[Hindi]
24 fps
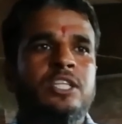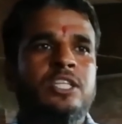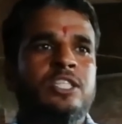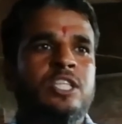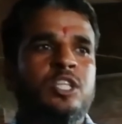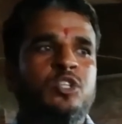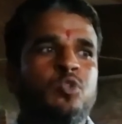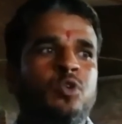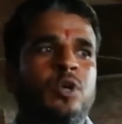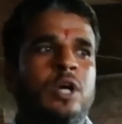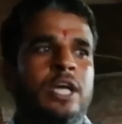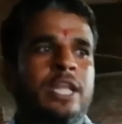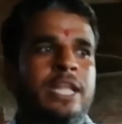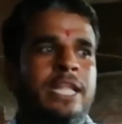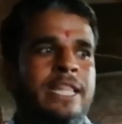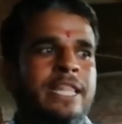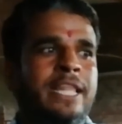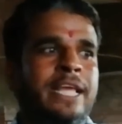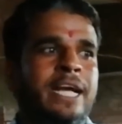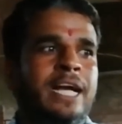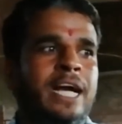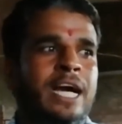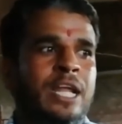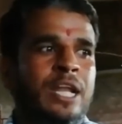जैसे जो
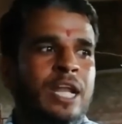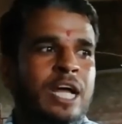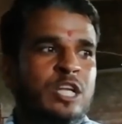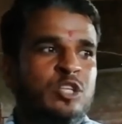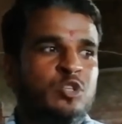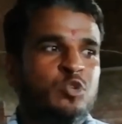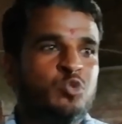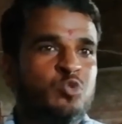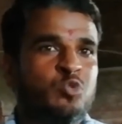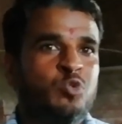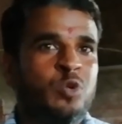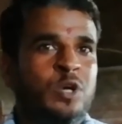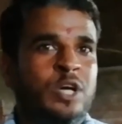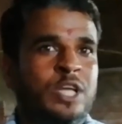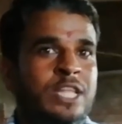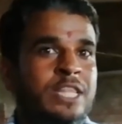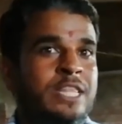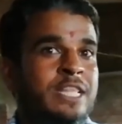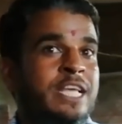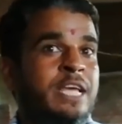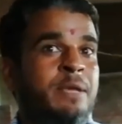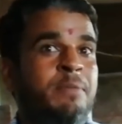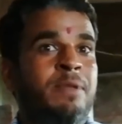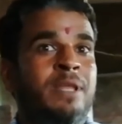खरीदने का अनाज उसको
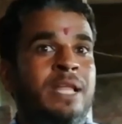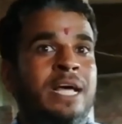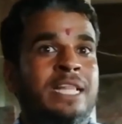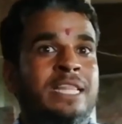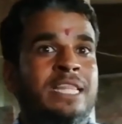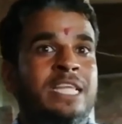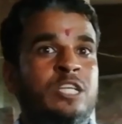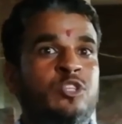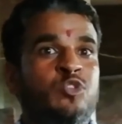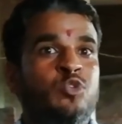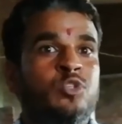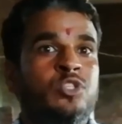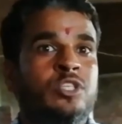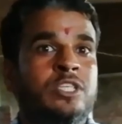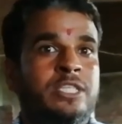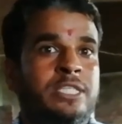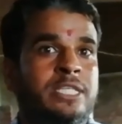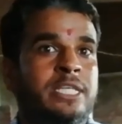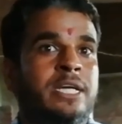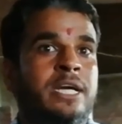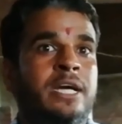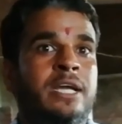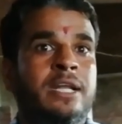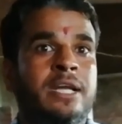खरीद के भी लाते हैं जो
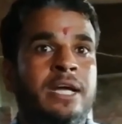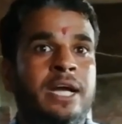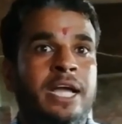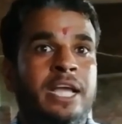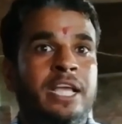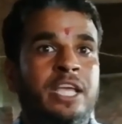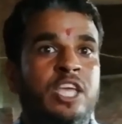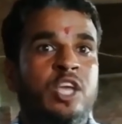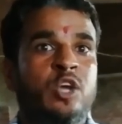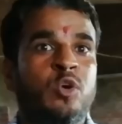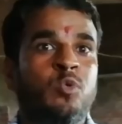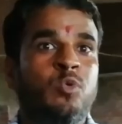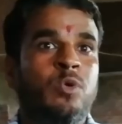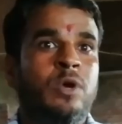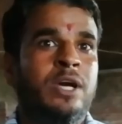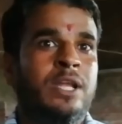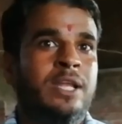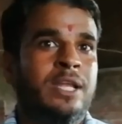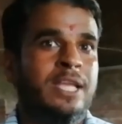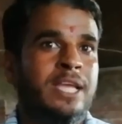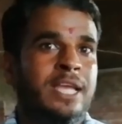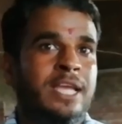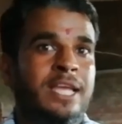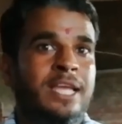जैसे घर का है गेहूँ
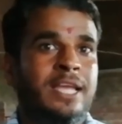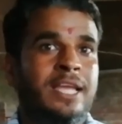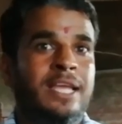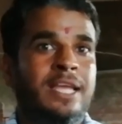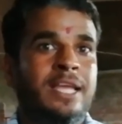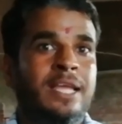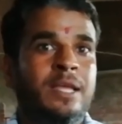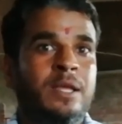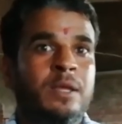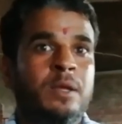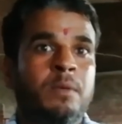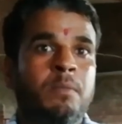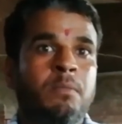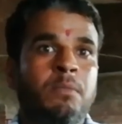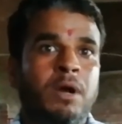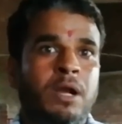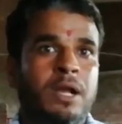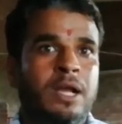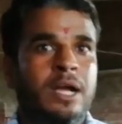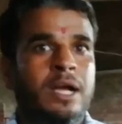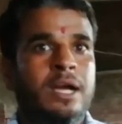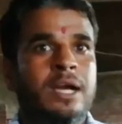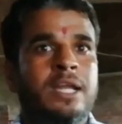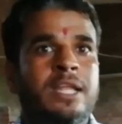घर के हैं हाँ।
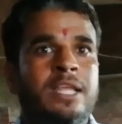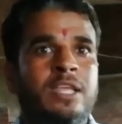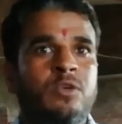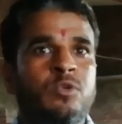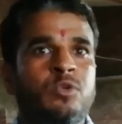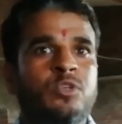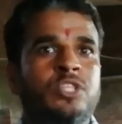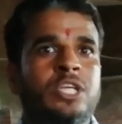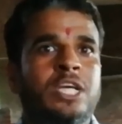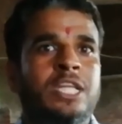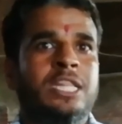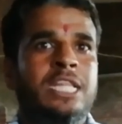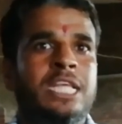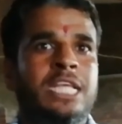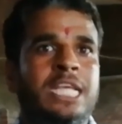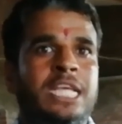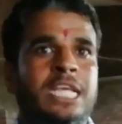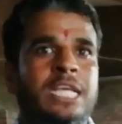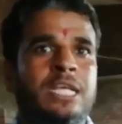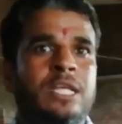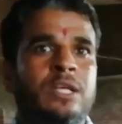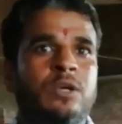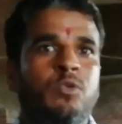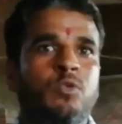मक्का घर की हो जाती
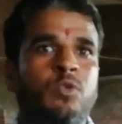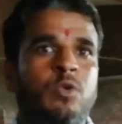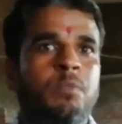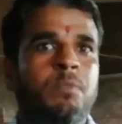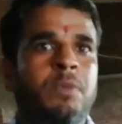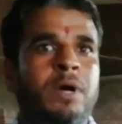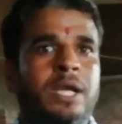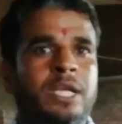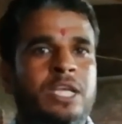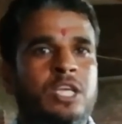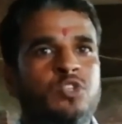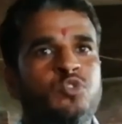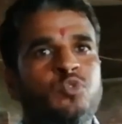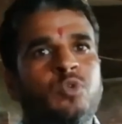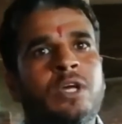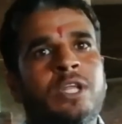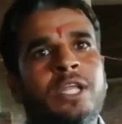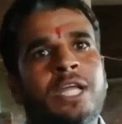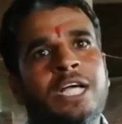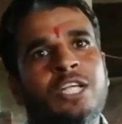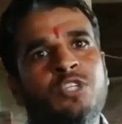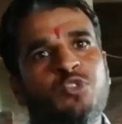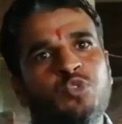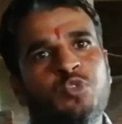है और बाकी जो
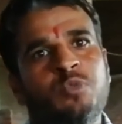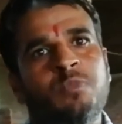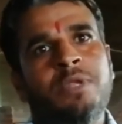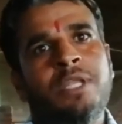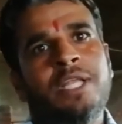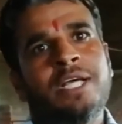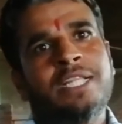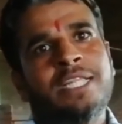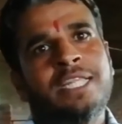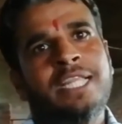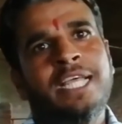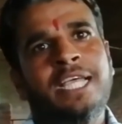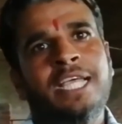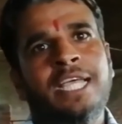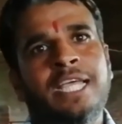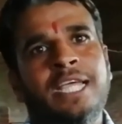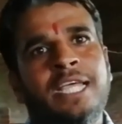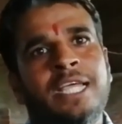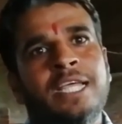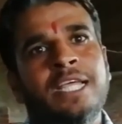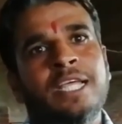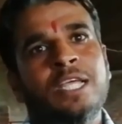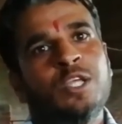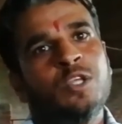अनाज उसमें लगते
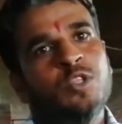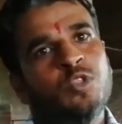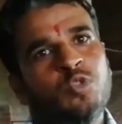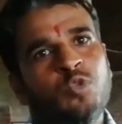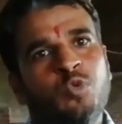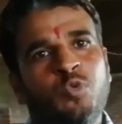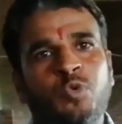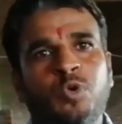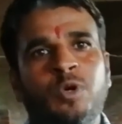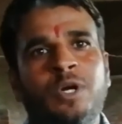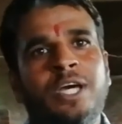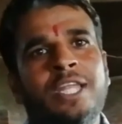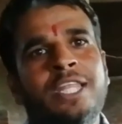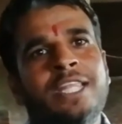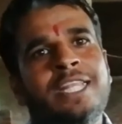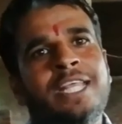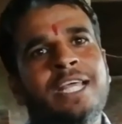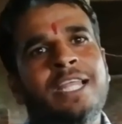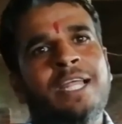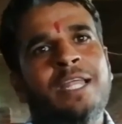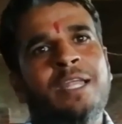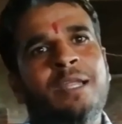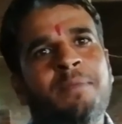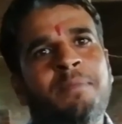हैं तो वो खरीद
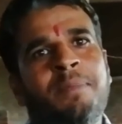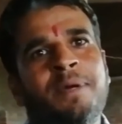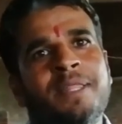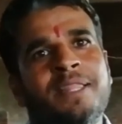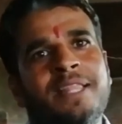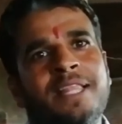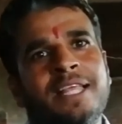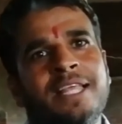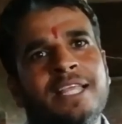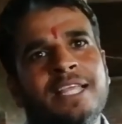के लाना पड़ते